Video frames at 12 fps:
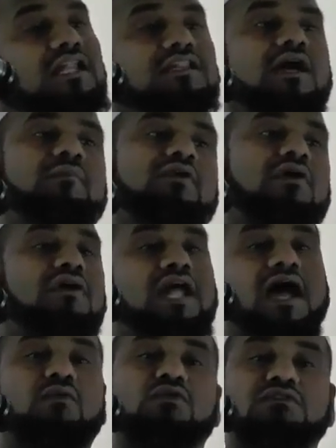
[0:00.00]
గ్రంథంలో
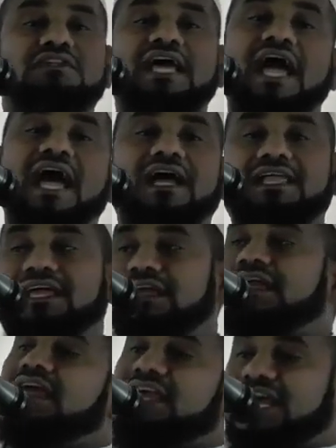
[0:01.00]
నా ఉందా అని
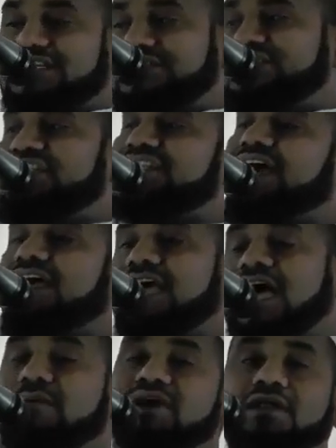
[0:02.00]

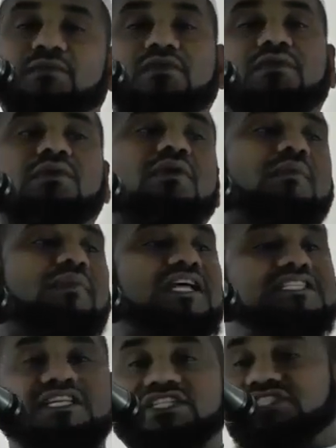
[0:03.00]
ఖచ్చితంగా మనము
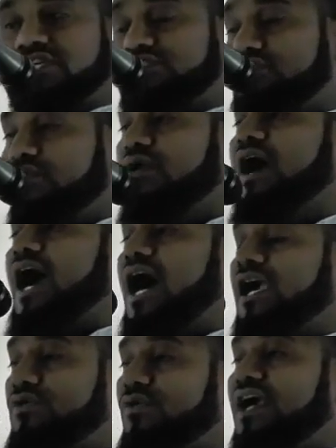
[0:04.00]
ప్రశ్నించవచ్చు
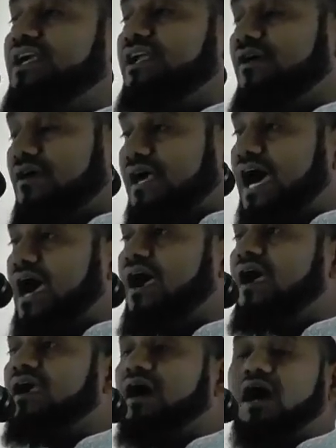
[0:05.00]
అటువంటి యొక్క
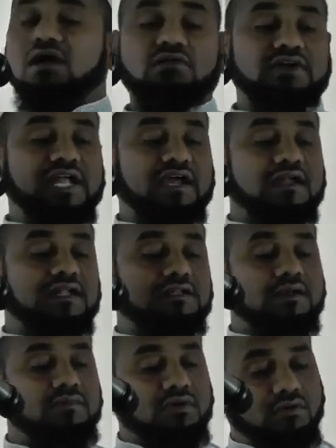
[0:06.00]
కారుణ్య
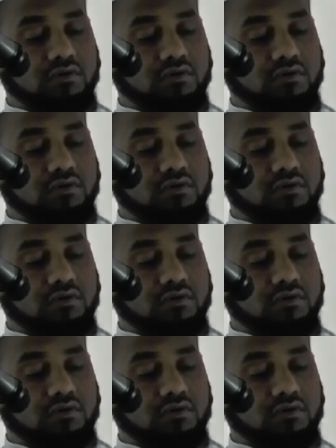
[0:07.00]
గ్రంథం